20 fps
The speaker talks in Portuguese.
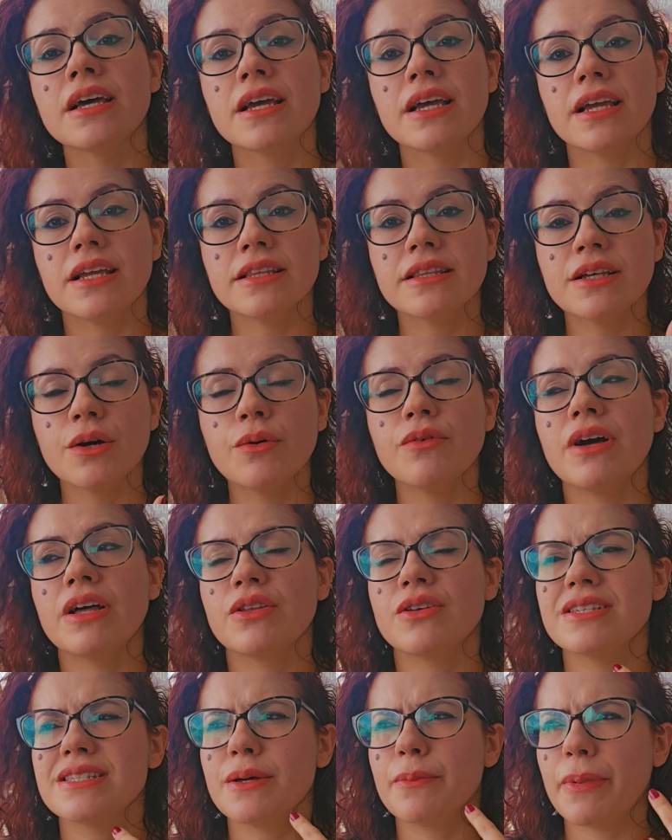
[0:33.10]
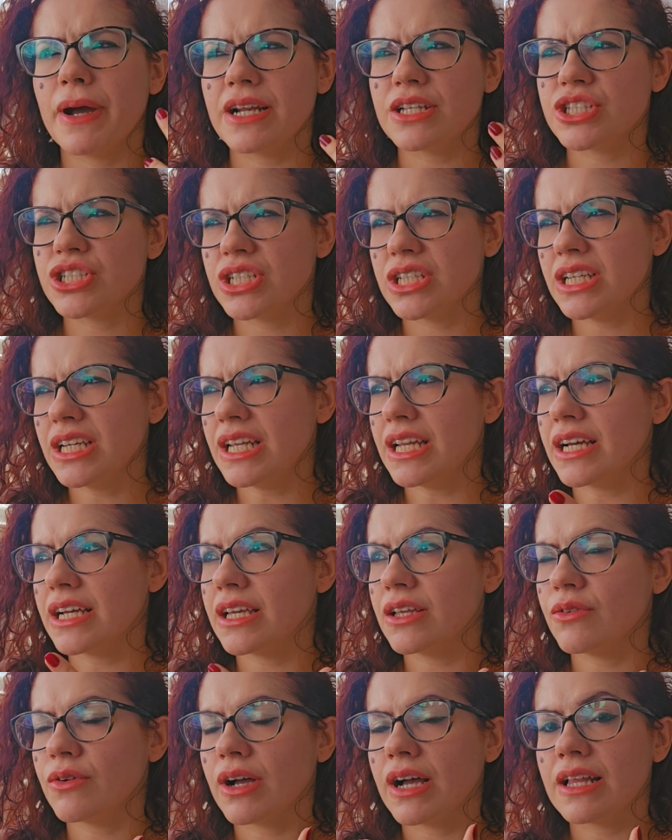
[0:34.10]
Então, a nossa partilha
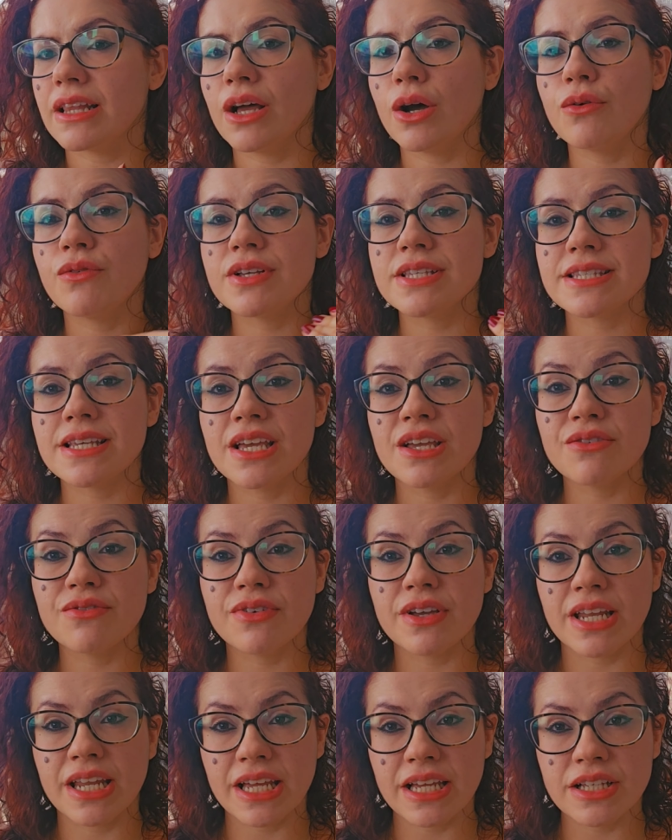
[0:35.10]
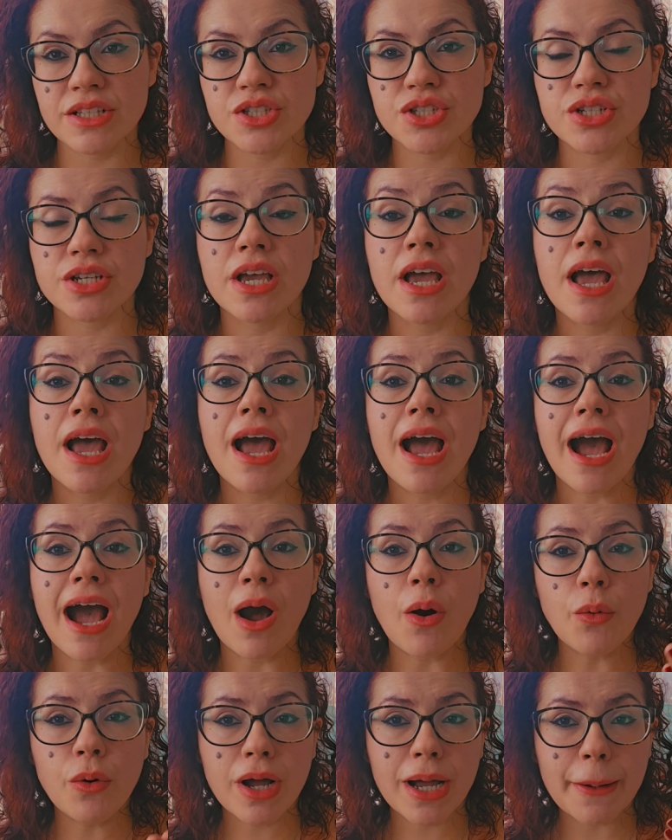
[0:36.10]
aqui no canal vai ser referente
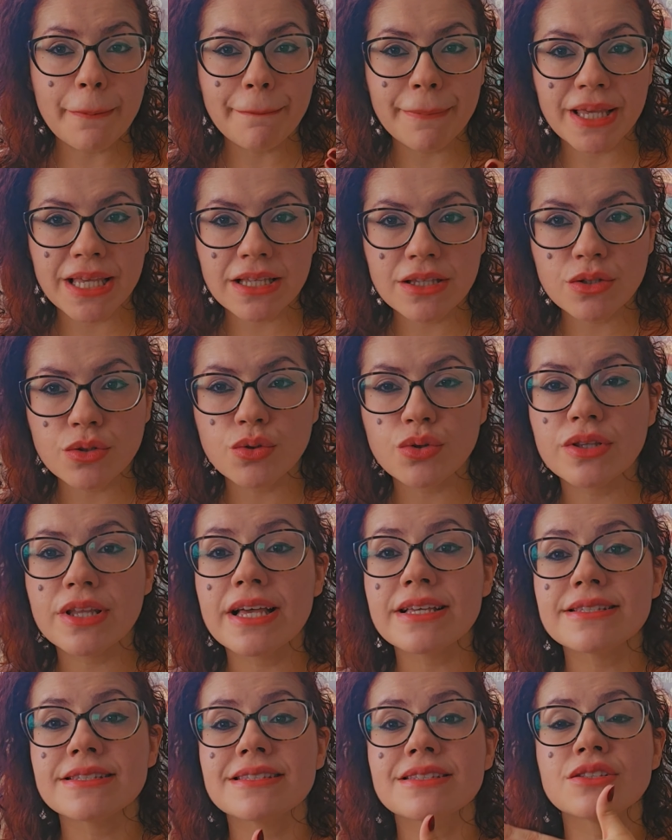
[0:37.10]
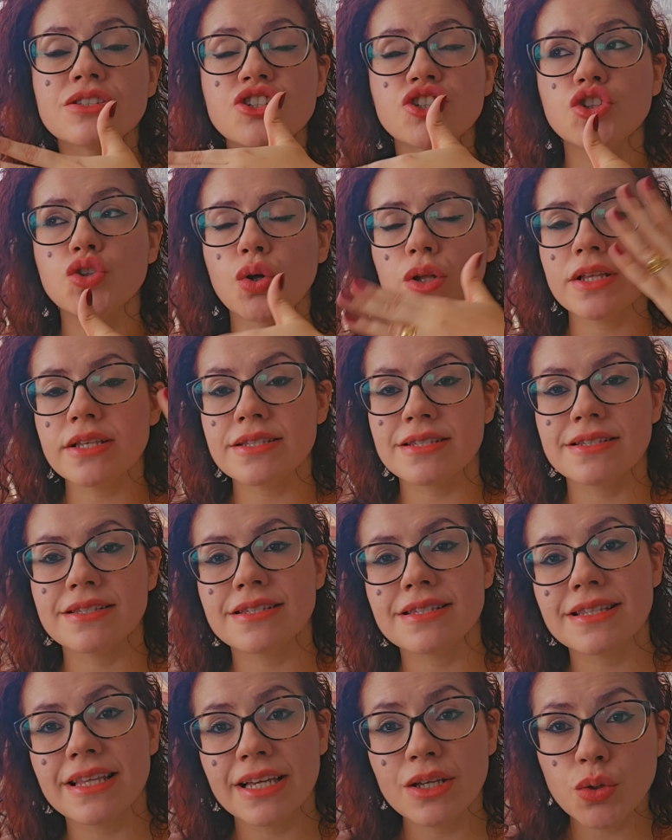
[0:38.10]
a um capítulo das, de todas
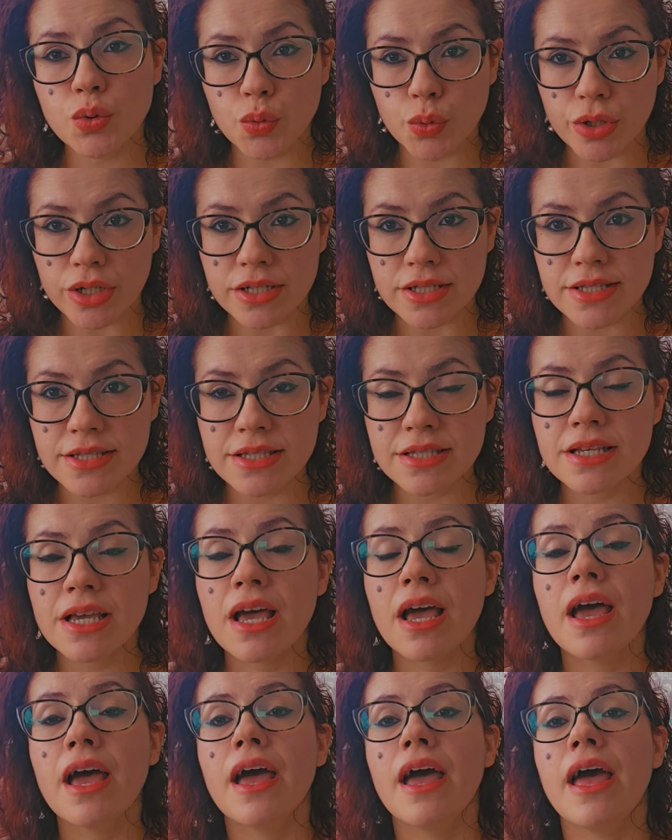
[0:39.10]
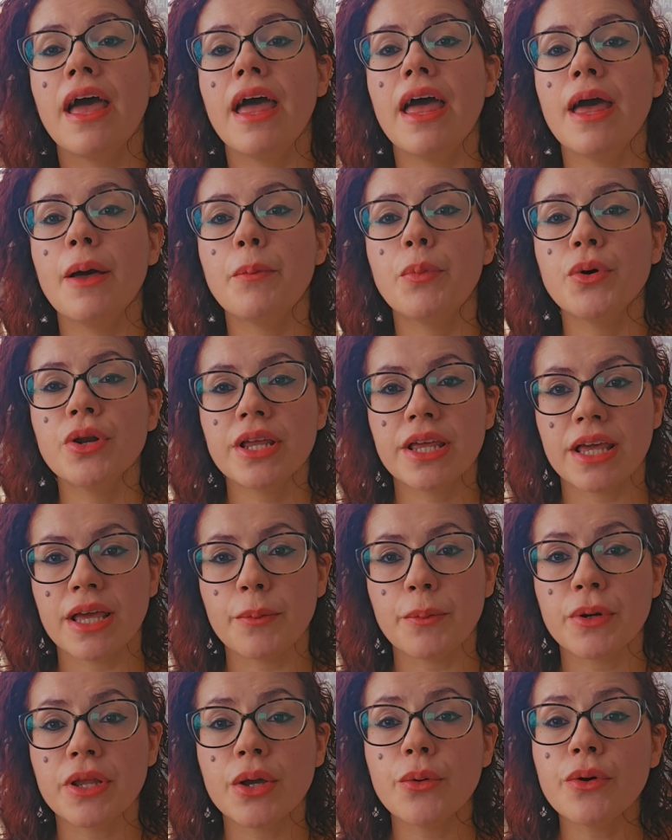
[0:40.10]
essas leituras. É, por
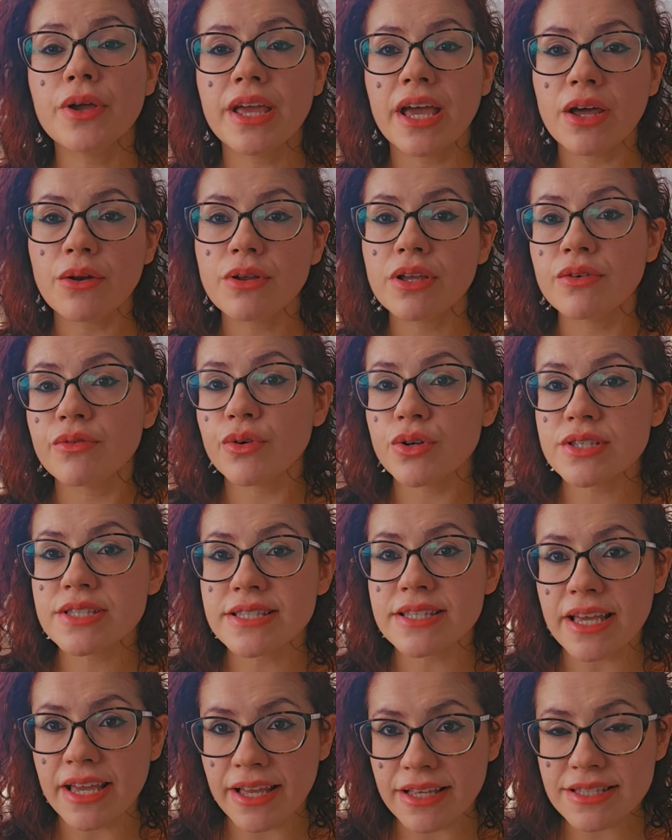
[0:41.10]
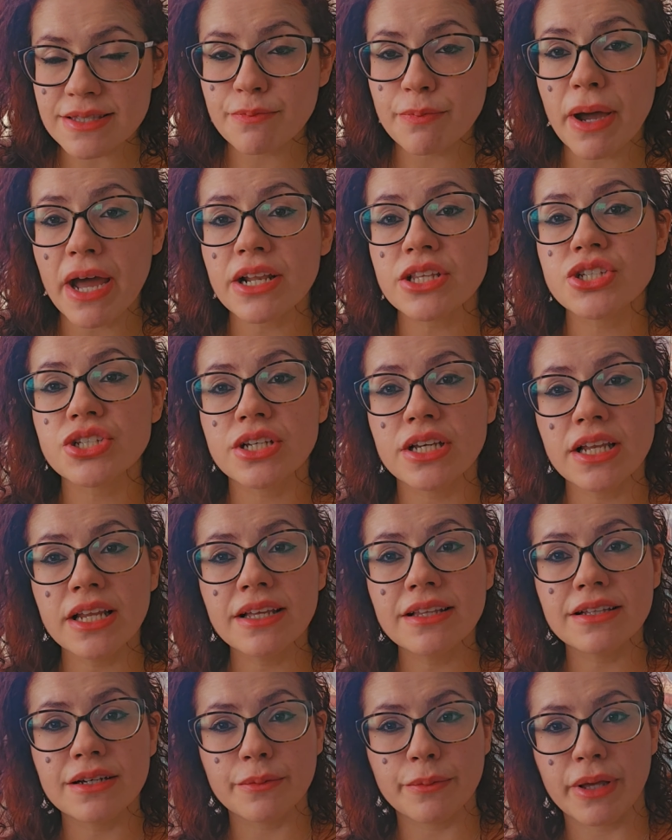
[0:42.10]
quê? Porque eu quero que vocês
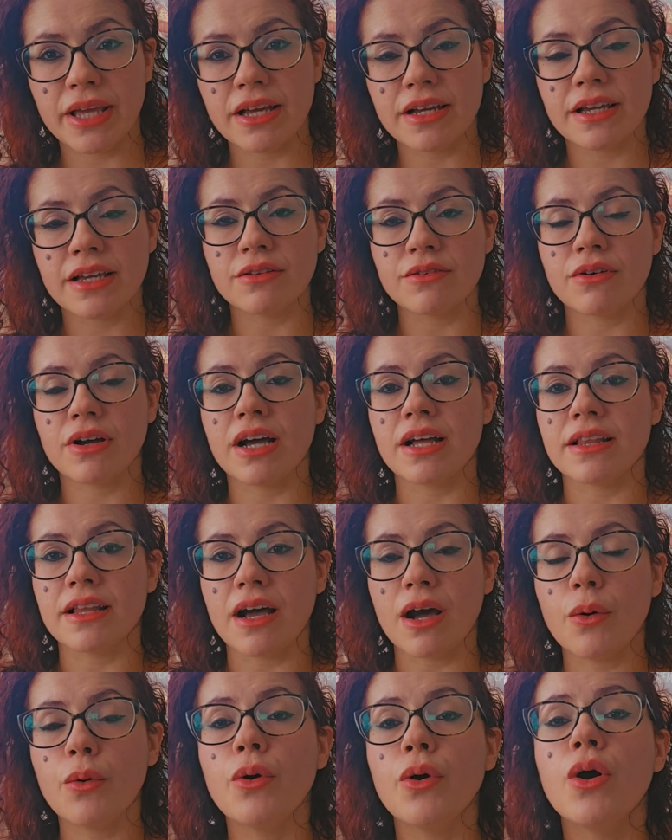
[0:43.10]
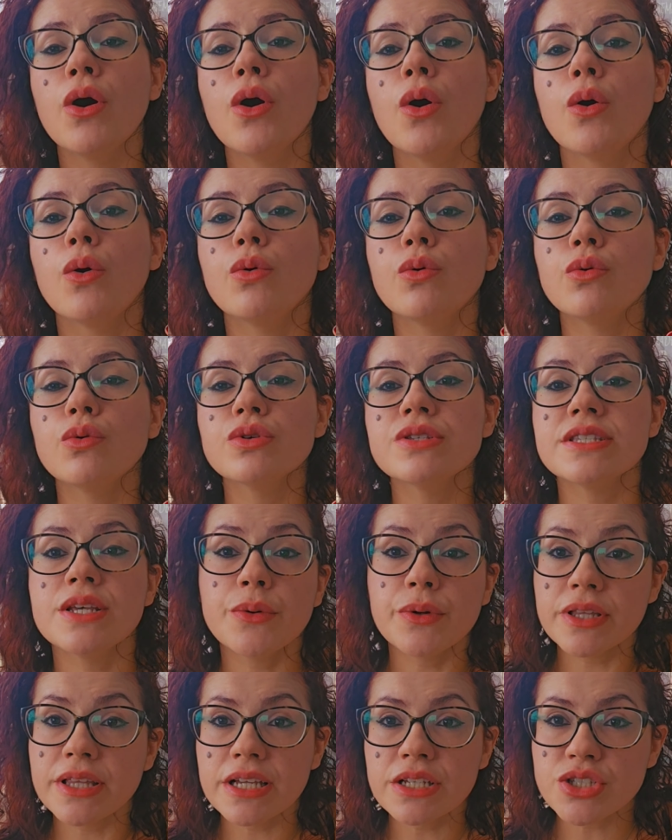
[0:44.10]
partilhem também aqui no canal o
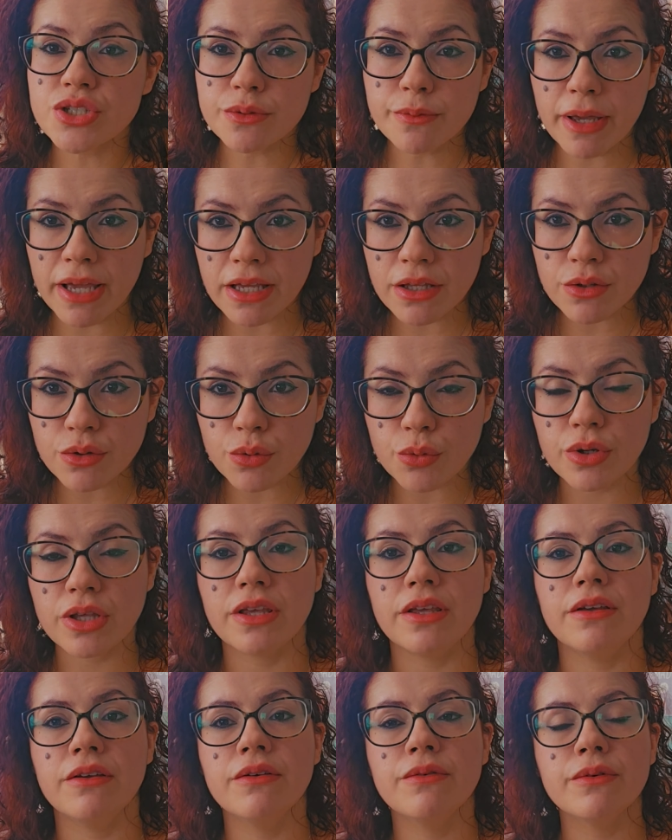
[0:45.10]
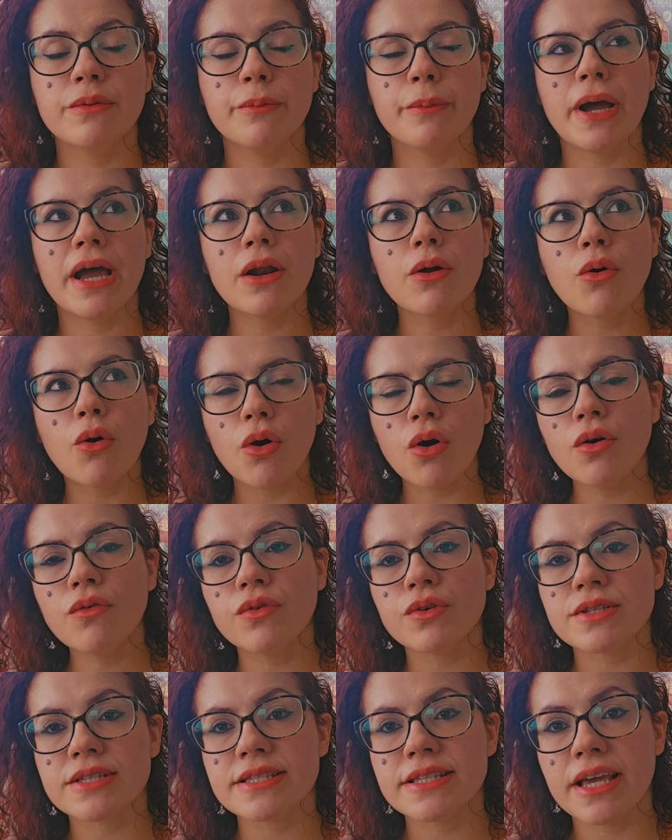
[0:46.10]
seu entendimento que marcou
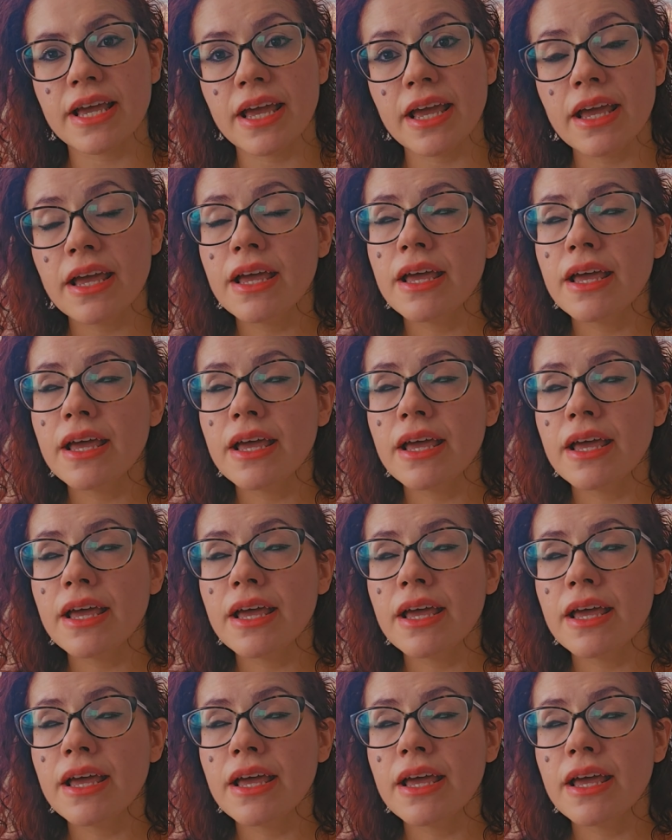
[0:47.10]
você